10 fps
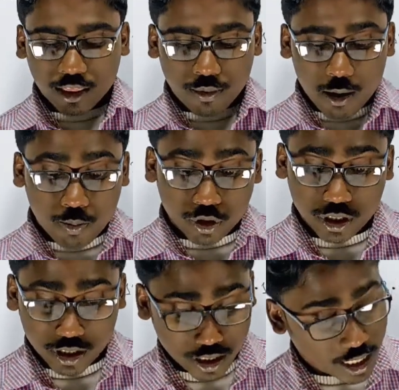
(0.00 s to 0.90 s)
সাত বাই
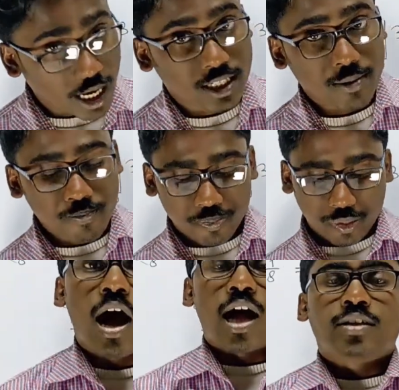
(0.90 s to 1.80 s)
পঁচিশ ঠিক আছে
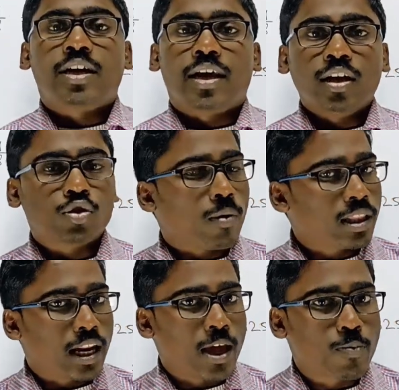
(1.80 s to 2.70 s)
আজকের
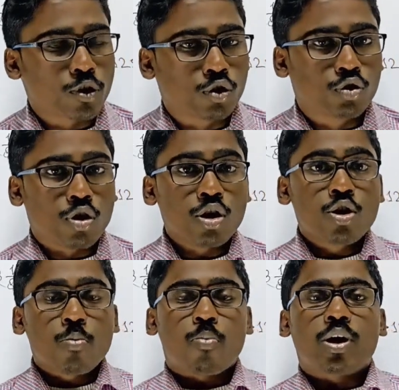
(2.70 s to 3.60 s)
তোমাদের এই পর্যন্ত
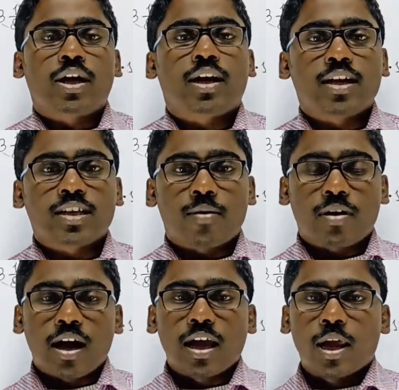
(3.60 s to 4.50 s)
পরের ক্লাসে
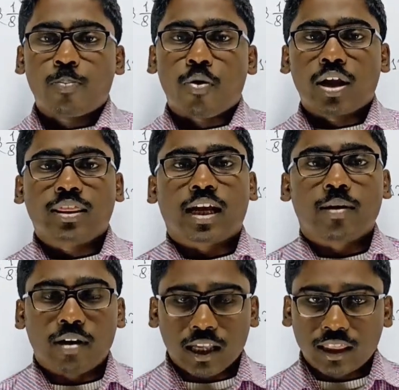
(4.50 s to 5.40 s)
আমরা এর পরের
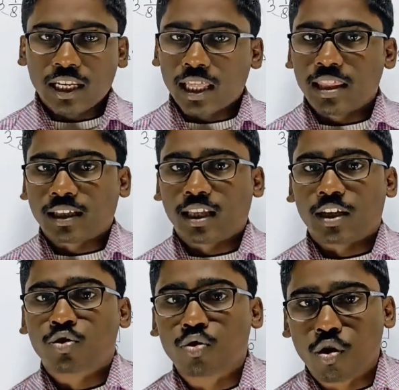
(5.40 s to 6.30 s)
থেকে মানে তিনের দাগ
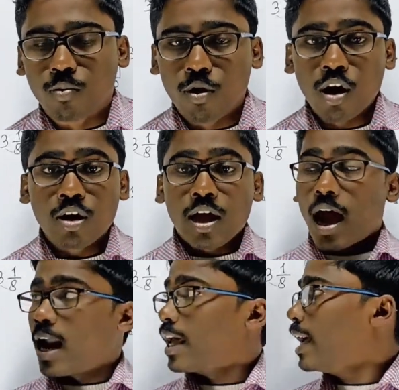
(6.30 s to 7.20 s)
থেকে শুরু করব
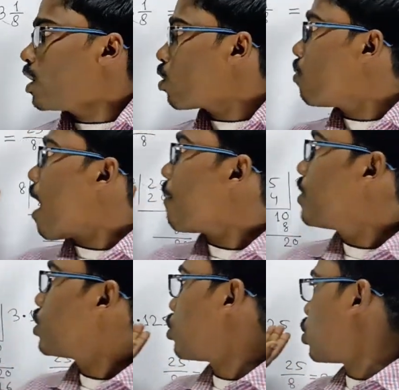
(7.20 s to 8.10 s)
আর এই রকম
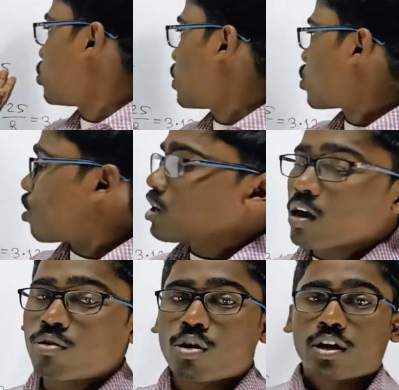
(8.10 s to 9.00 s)
আবৃত দশমিক
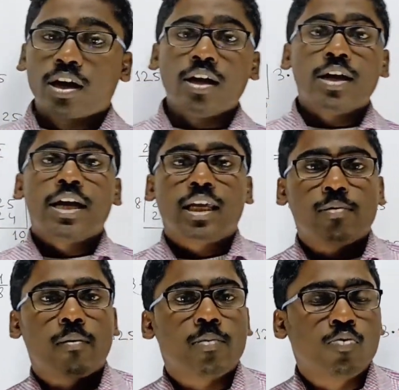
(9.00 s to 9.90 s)
সংখ্যাগুলোকে
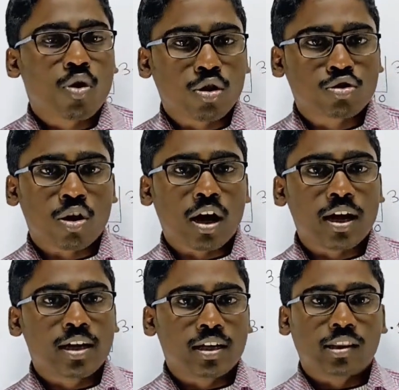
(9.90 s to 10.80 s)
কিভাবে মূলত
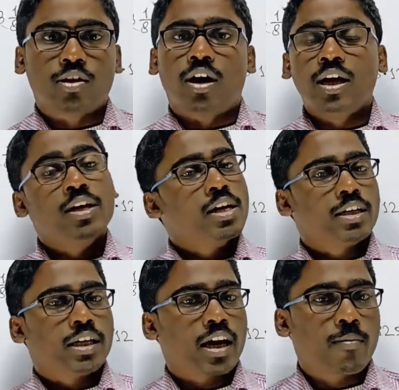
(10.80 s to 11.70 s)
সংখ্যায় নিয়ে যেতে হয়
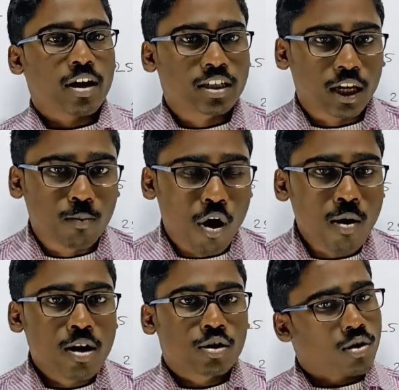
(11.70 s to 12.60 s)
সেটা আমরা শিখব
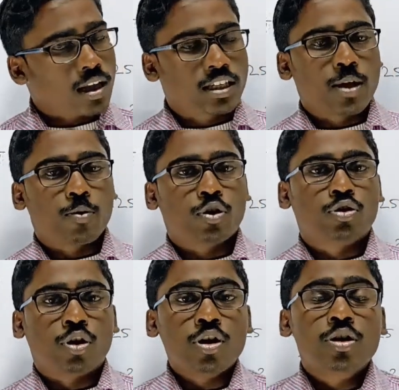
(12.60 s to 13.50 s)
তো আজকে এই
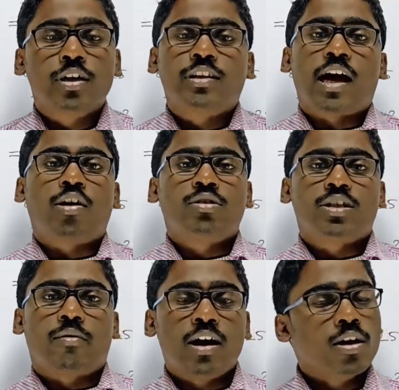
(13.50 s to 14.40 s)
পর্যন্ত দেখা
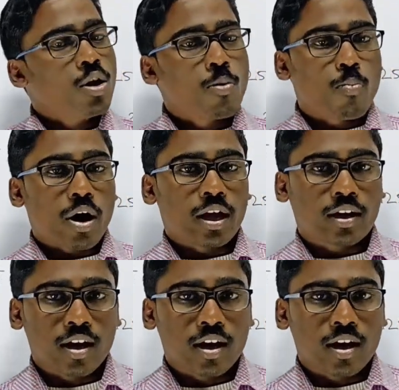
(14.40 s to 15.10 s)
হচ্ছে আবার পরের